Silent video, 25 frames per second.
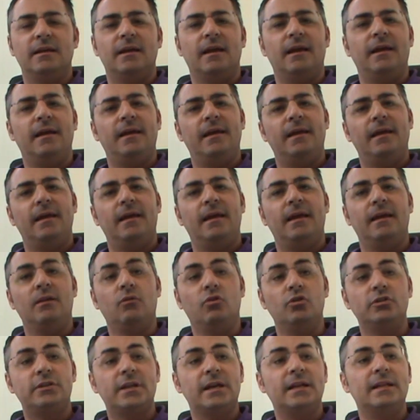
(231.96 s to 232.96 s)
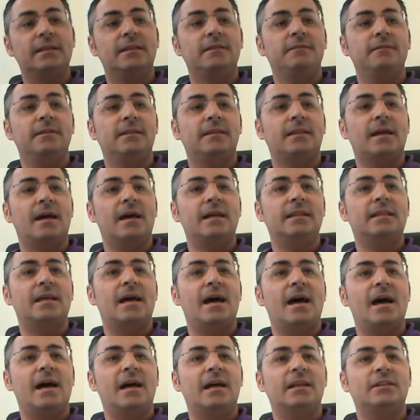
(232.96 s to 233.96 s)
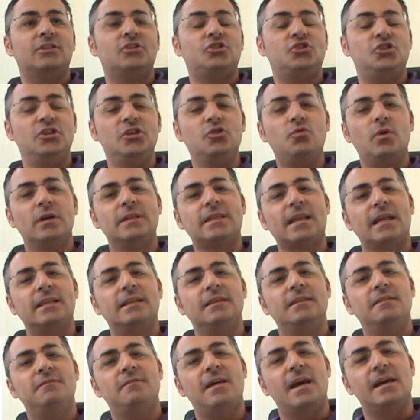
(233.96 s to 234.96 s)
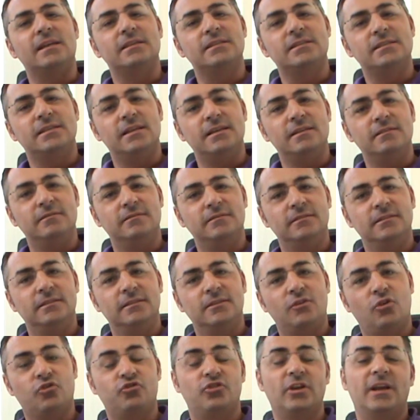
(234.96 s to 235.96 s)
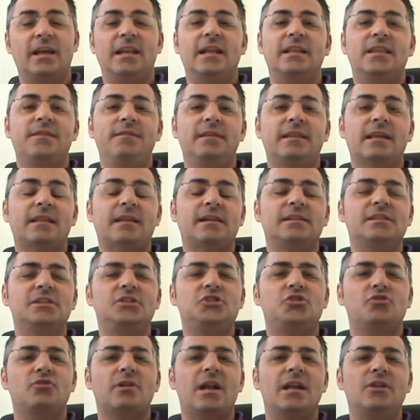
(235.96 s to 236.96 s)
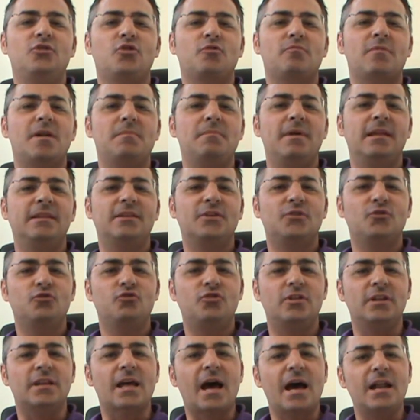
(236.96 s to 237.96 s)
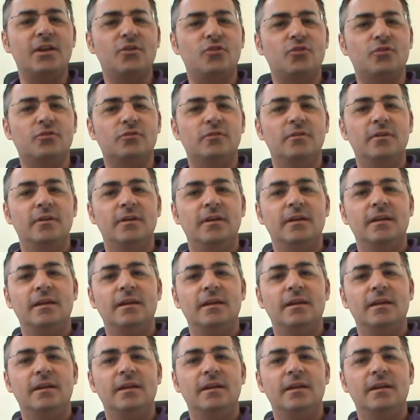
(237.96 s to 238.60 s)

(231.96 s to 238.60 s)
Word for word: E eh, inoltre l'attività dà 5 entrate diverse, cosa che le attività tradizionali normalmente non ti danno.